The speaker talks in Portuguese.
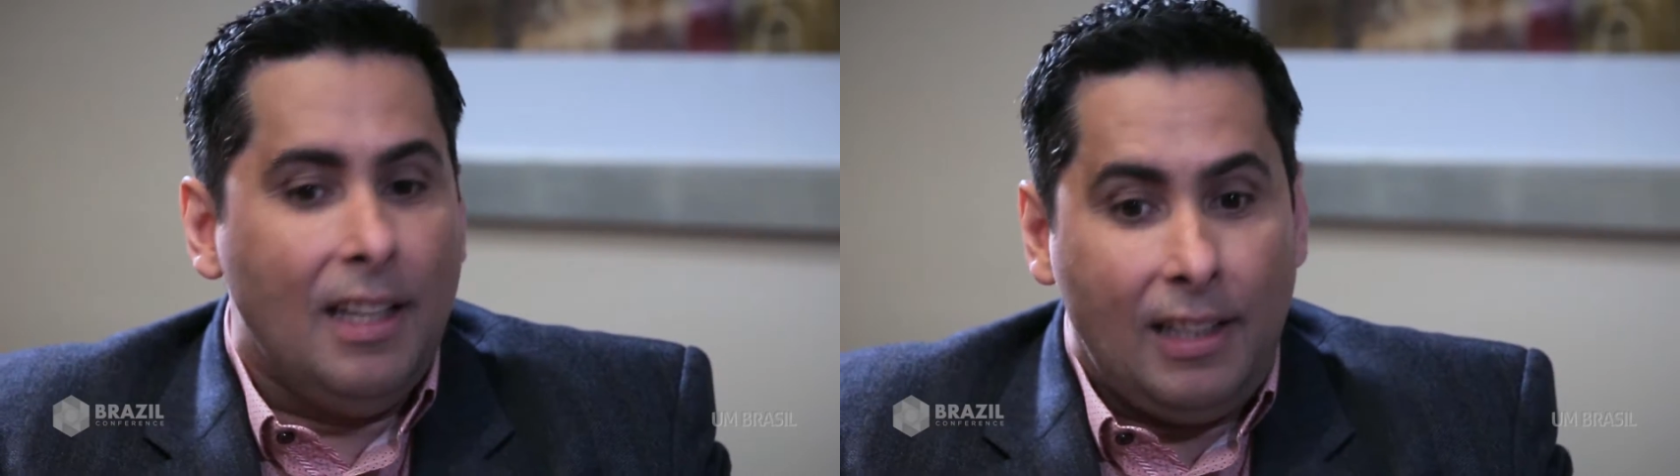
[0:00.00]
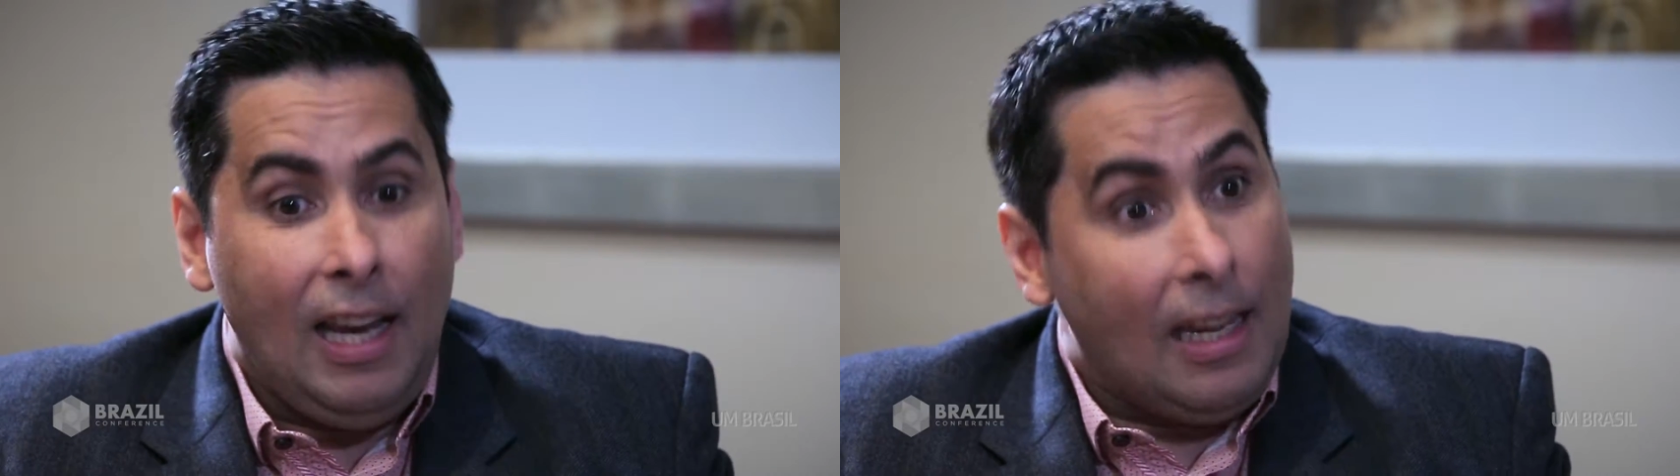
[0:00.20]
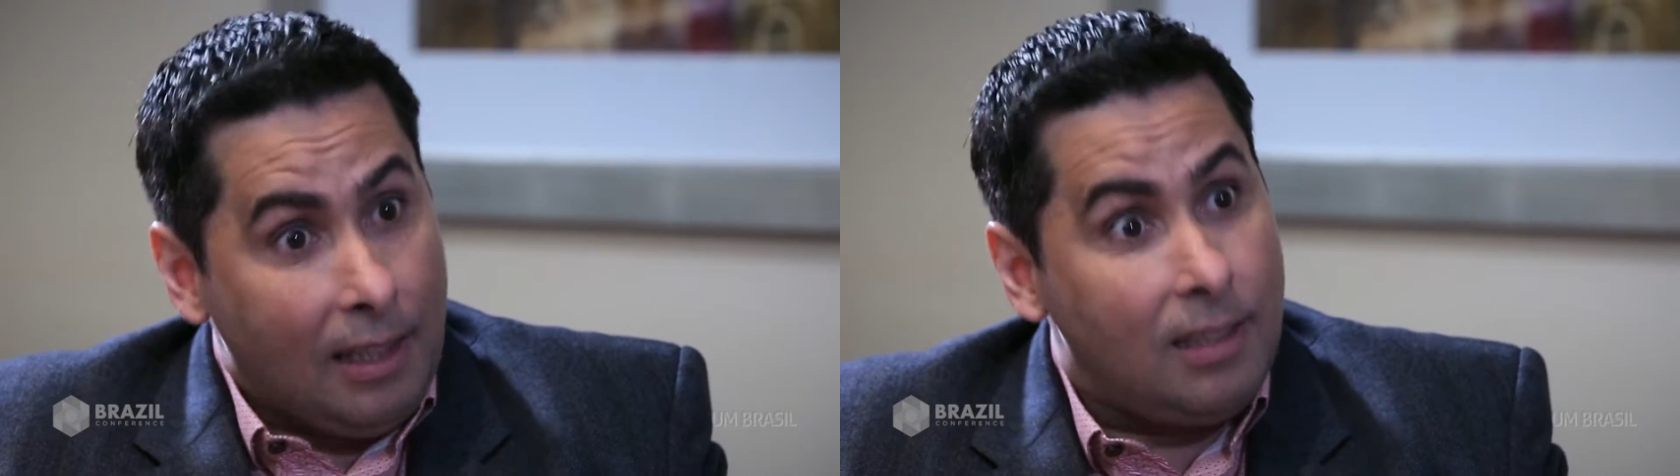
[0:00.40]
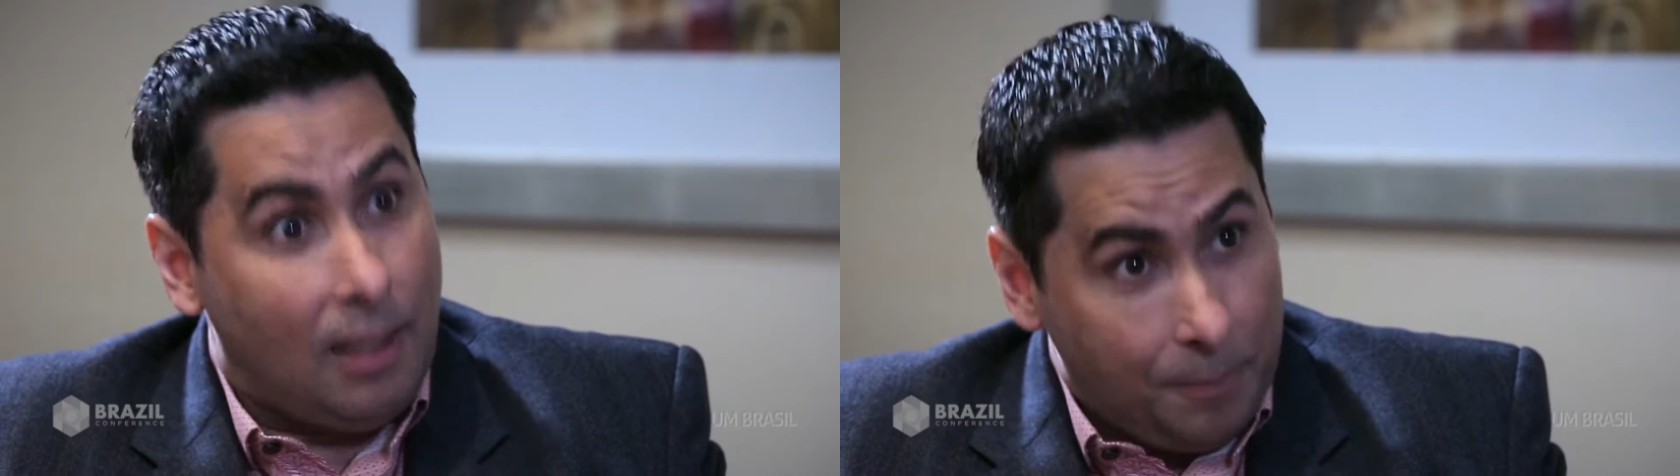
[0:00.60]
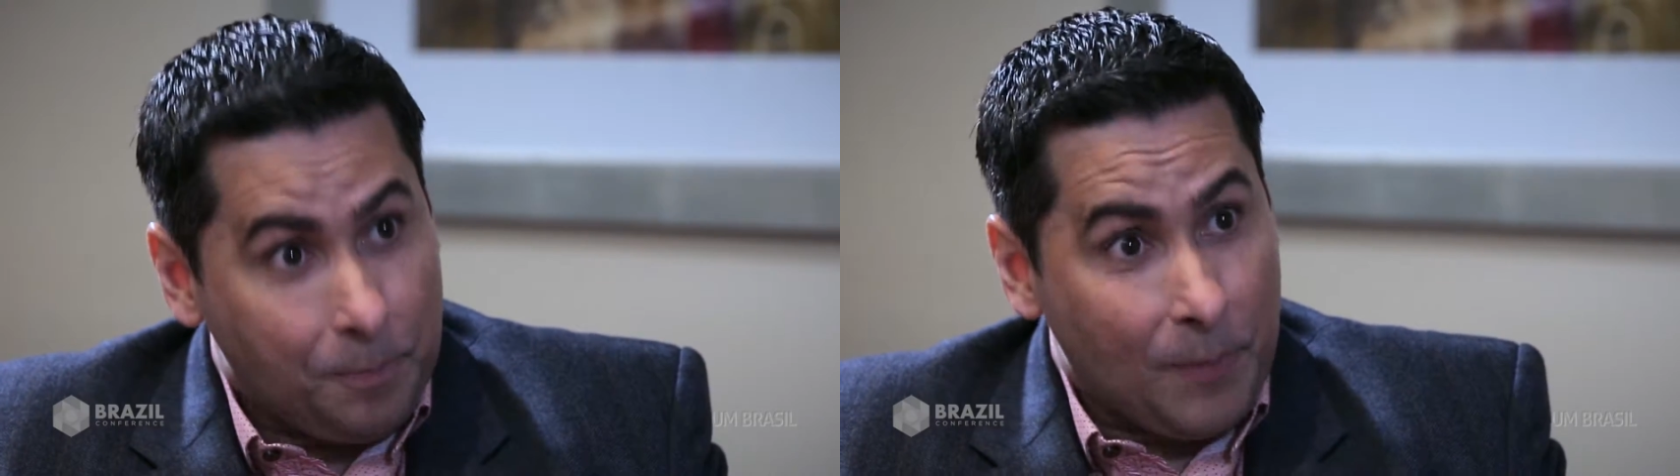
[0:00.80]
que
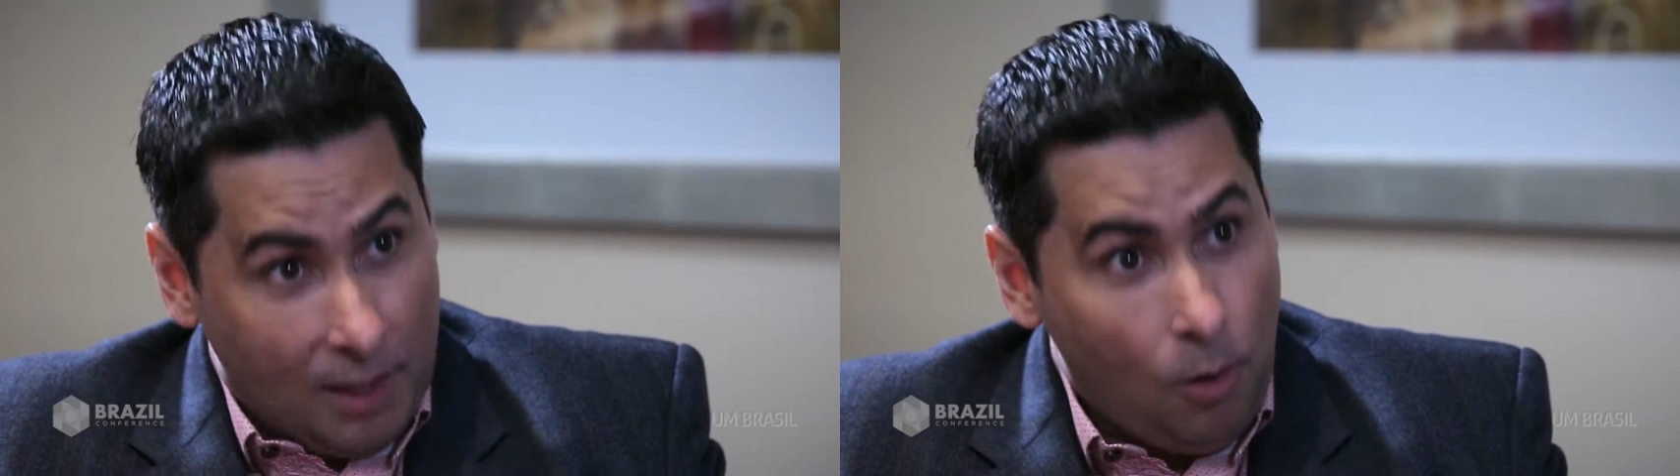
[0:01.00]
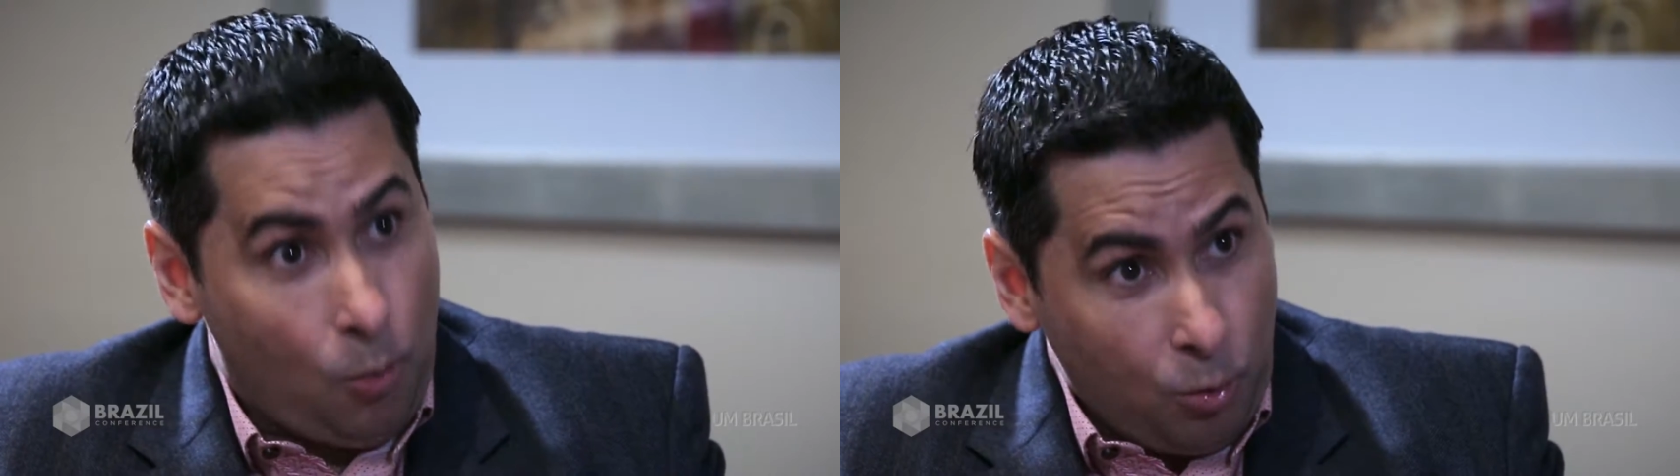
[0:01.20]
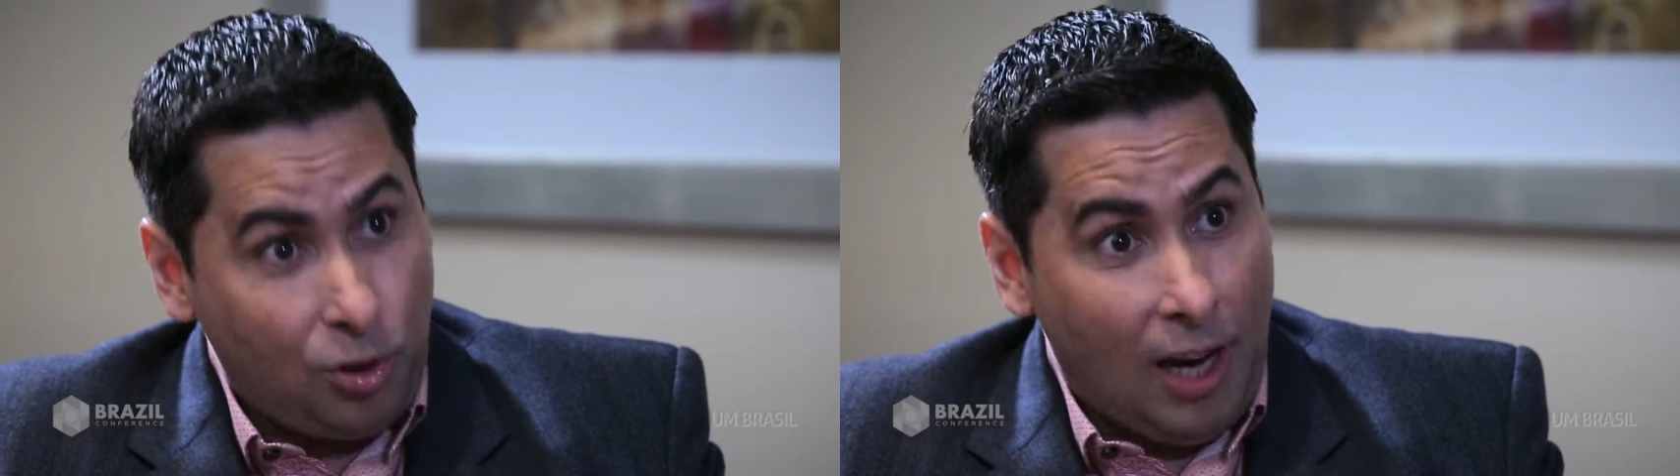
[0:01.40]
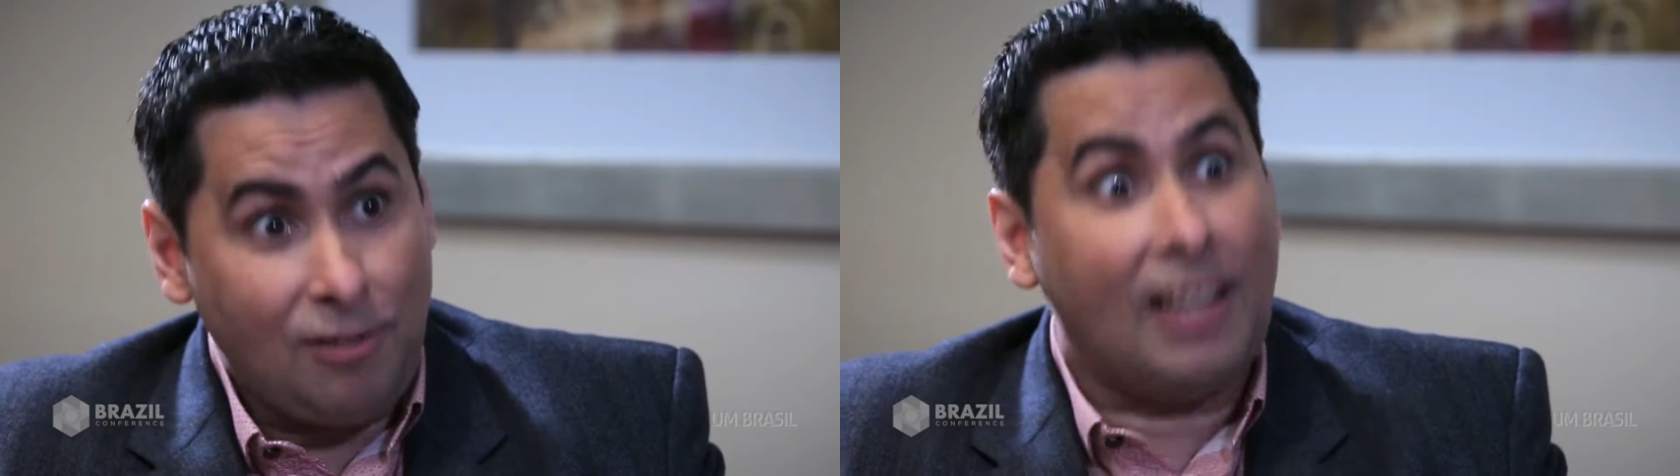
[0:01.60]
ainda em alguns casos,